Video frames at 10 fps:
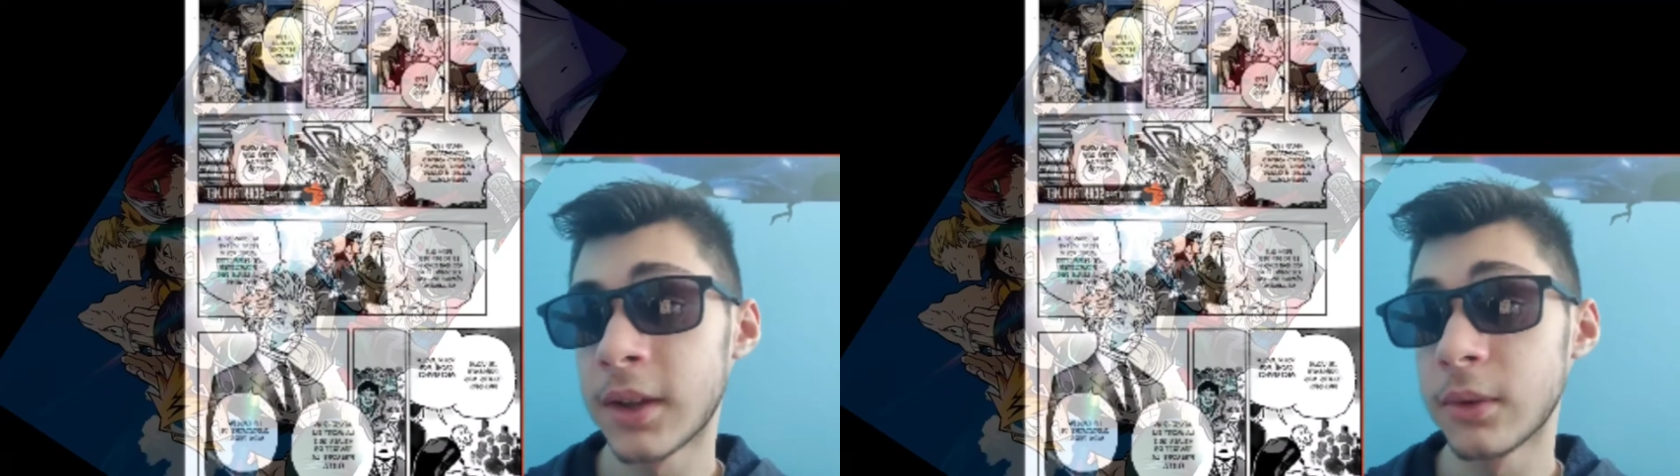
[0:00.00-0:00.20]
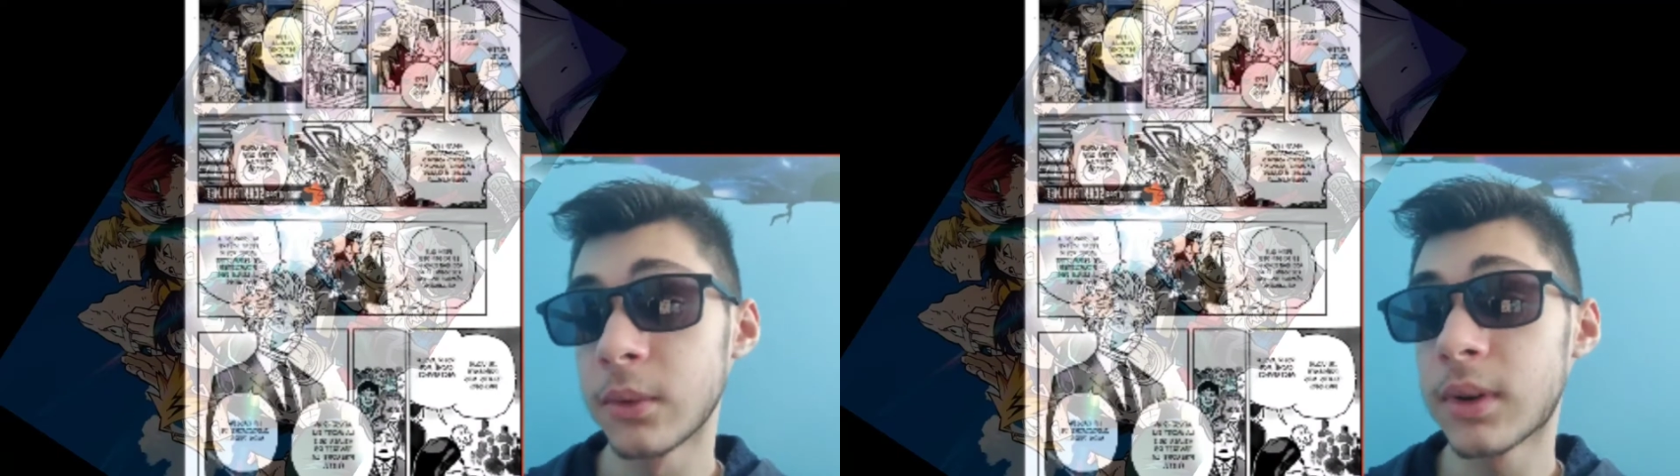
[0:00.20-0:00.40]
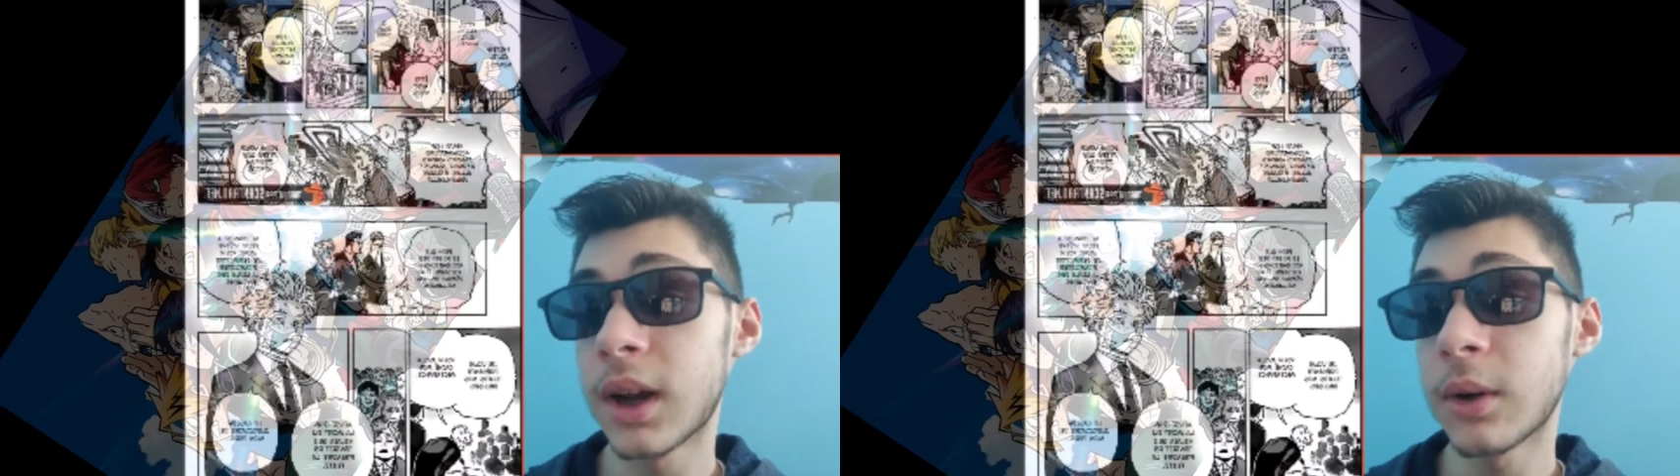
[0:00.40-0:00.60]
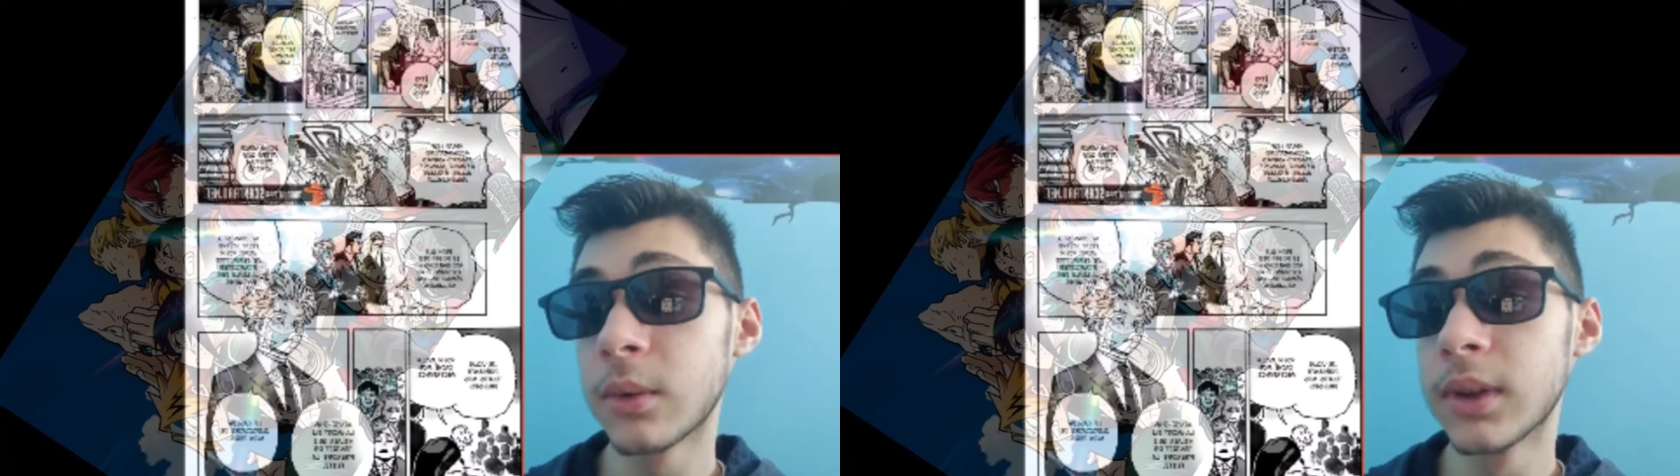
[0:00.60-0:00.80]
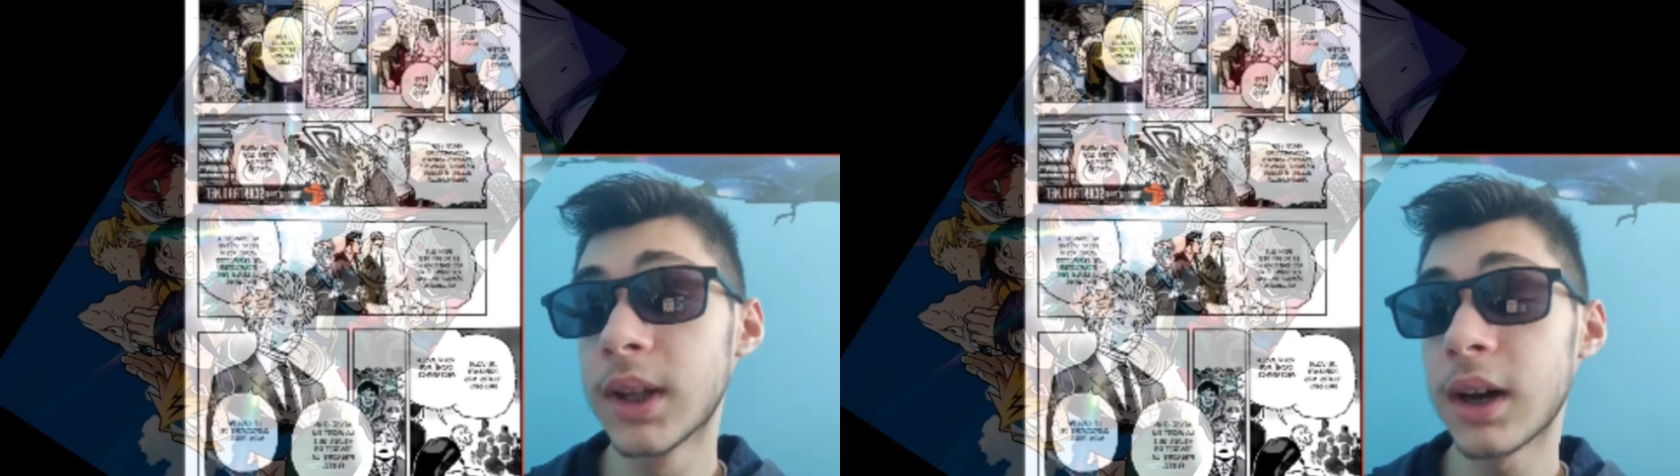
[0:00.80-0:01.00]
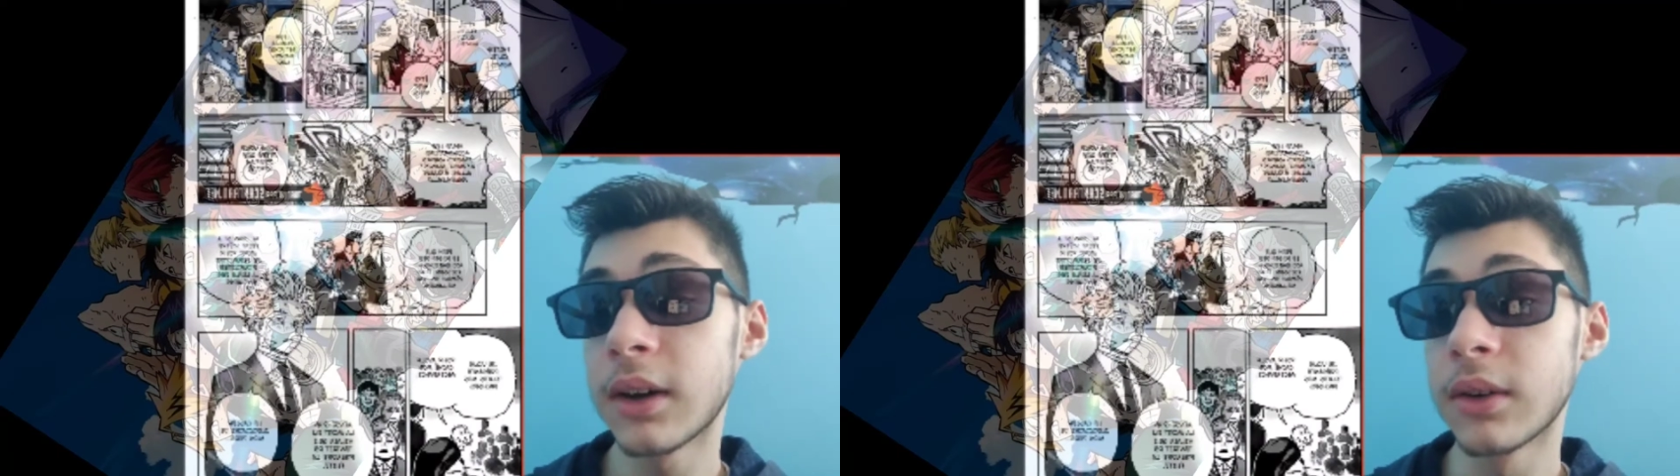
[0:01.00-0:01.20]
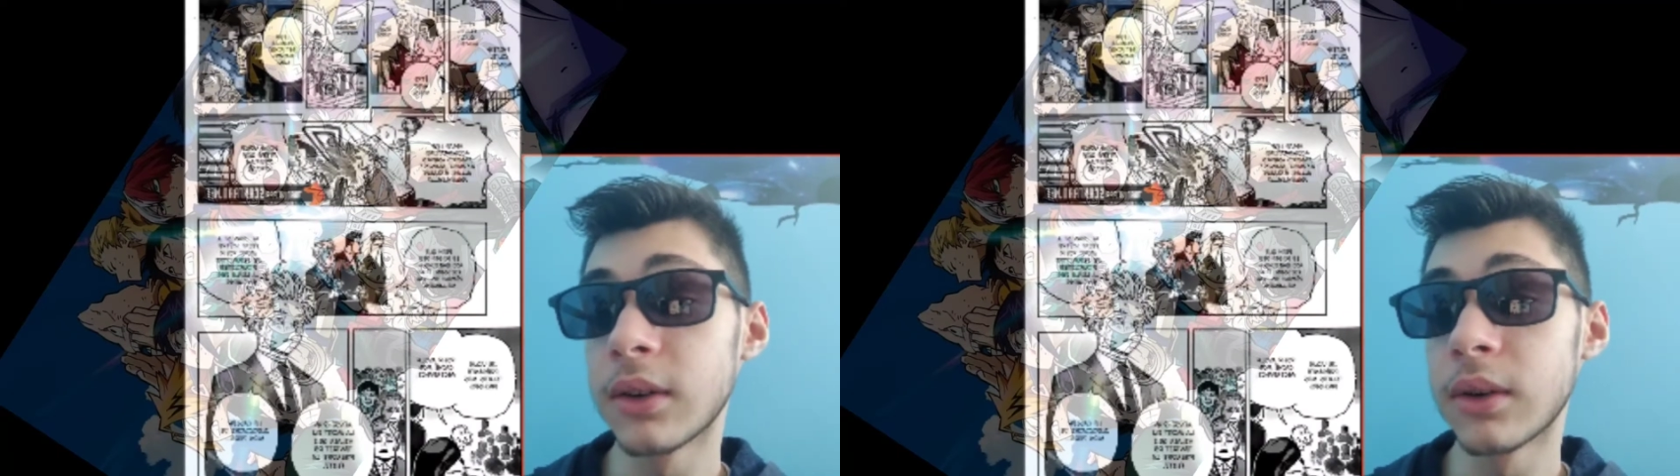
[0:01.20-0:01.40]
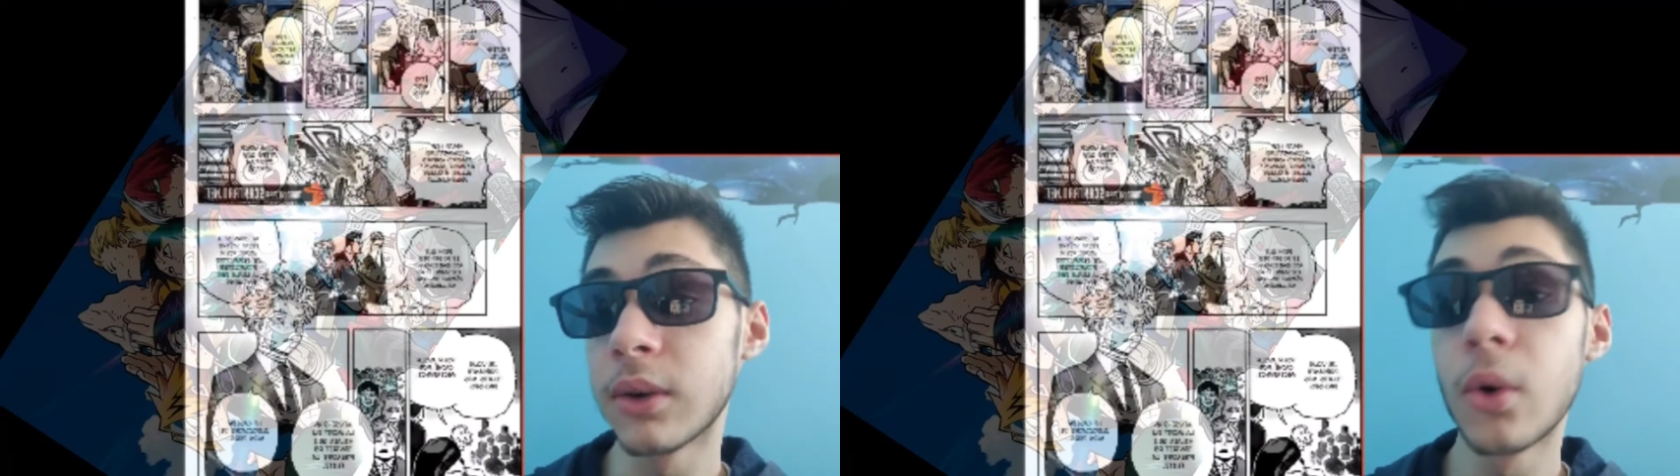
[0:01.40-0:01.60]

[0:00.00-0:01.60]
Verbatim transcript: Donc là, on a euh,